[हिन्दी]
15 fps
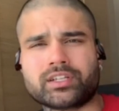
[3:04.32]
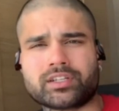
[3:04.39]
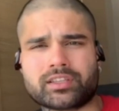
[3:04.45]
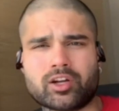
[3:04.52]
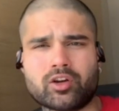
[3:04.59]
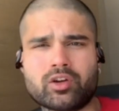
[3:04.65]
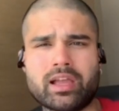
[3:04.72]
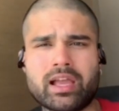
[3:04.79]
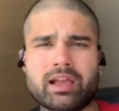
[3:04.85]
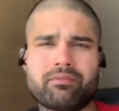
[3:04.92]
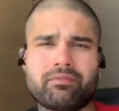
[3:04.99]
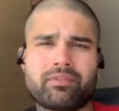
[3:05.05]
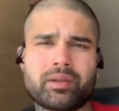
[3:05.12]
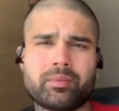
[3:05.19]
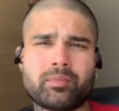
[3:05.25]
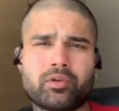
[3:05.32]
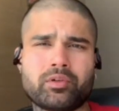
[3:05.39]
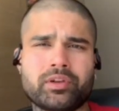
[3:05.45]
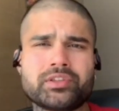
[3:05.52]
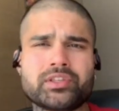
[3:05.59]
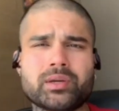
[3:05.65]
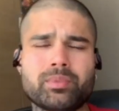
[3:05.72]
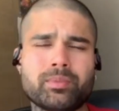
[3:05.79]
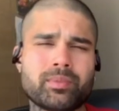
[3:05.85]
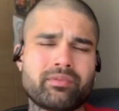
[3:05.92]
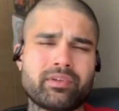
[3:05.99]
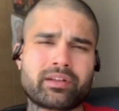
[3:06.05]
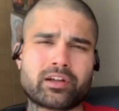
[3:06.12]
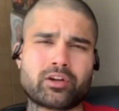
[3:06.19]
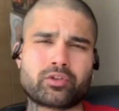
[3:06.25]
हूँ एवरी मॉर्निंग जब भी मैं
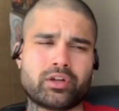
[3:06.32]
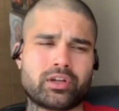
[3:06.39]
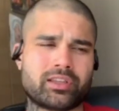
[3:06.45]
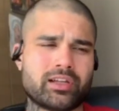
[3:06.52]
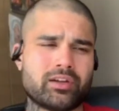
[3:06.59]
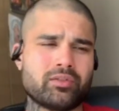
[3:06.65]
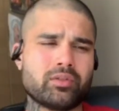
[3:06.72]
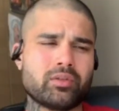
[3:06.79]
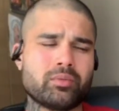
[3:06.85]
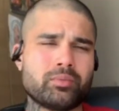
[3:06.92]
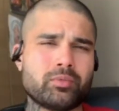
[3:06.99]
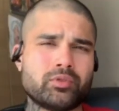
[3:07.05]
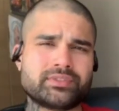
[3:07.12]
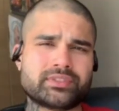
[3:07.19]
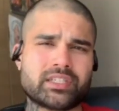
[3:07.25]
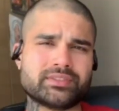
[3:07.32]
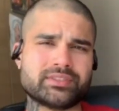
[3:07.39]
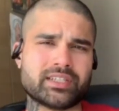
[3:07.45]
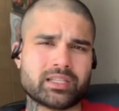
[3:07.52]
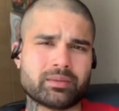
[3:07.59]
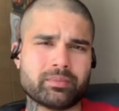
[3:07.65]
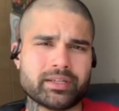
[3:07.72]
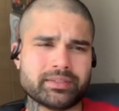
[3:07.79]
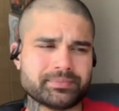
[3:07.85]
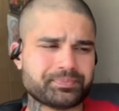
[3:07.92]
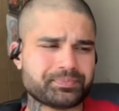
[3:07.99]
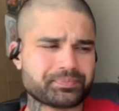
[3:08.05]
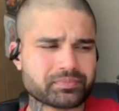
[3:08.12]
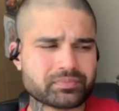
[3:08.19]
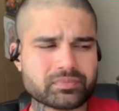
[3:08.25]
वर्कआउट करता हूँ तो उसके साथ मैं
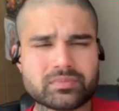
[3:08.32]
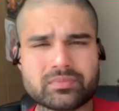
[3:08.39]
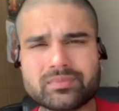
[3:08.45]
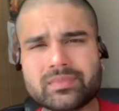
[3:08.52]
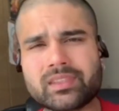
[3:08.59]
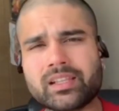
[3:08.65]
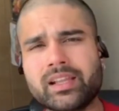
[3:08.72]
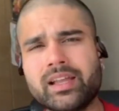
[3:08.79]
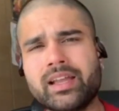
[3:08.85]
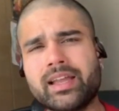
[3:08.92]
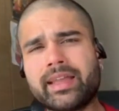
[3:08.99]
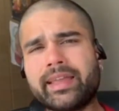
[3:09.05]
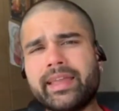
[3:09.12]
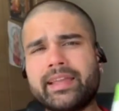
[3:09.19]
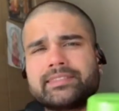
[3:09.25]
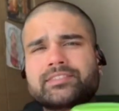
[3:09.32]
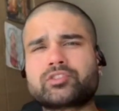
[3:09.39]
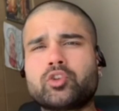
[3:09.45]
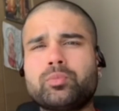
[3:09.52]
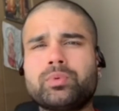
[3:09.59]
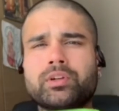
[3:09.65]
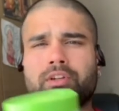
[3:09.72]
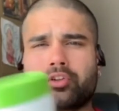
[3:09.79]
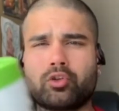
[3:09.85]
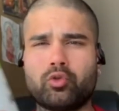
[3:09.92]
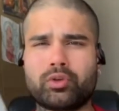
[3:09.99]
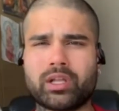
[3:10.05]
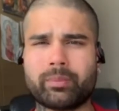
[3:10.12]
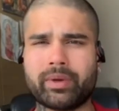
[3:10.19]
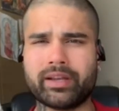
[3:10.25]
एक स्कूप
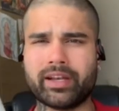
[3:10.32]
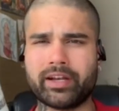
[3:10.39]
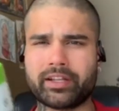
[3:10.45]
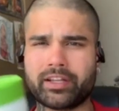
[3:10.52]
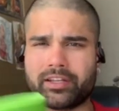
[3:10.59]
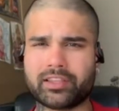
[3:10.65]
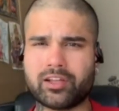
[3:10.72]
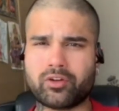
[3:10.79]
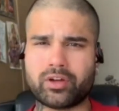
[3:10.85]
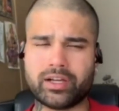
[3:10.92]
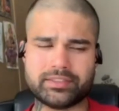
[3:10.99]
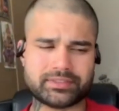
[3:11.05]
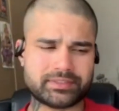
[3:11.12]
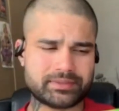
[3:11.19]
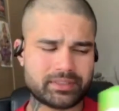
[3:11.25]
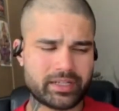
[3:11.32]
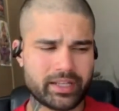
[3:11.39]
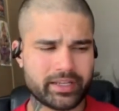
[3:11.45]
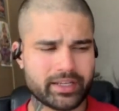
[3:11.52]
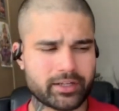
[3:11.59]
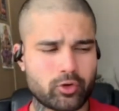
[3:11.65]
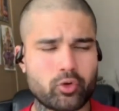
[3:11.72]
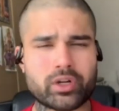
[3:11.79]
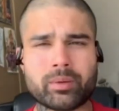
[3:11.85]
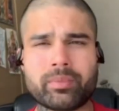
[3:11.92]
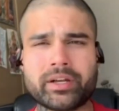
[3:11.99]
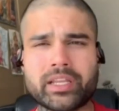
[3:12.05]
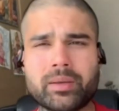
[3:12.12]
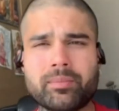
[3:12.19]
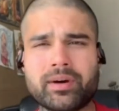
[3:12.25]
ग्लूटामाइन ऐड करता हूँ गैस ठीक है ग्लूटामाइन
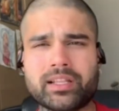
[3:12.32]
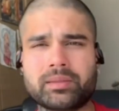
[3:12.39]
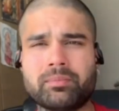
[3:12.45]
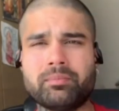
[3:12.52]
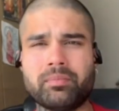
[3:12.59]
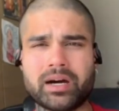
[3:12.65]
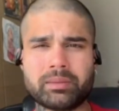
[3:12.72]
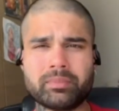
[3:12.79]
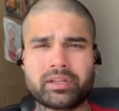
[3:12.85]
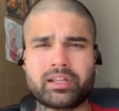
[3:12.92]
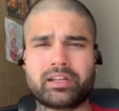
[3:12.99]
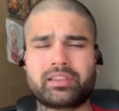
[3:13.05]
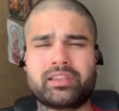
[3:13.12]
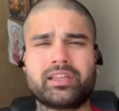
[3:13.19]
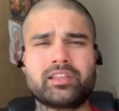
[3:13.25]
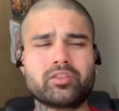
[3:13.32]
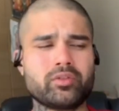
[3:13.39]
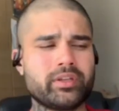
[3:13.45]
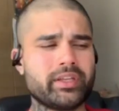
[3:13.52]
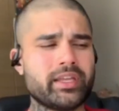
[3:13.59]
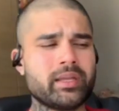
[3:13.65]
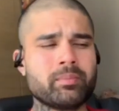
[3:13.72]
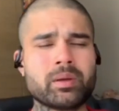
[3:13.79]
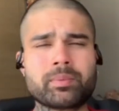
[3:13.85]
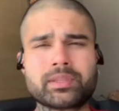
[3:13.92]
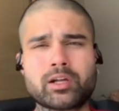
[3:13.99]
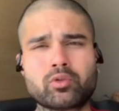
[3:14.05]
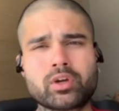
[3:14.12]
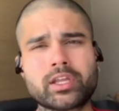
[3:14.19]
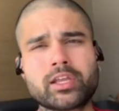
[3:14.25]
की बात बाद में करते हैं तो ये मैं बताऊंगा कि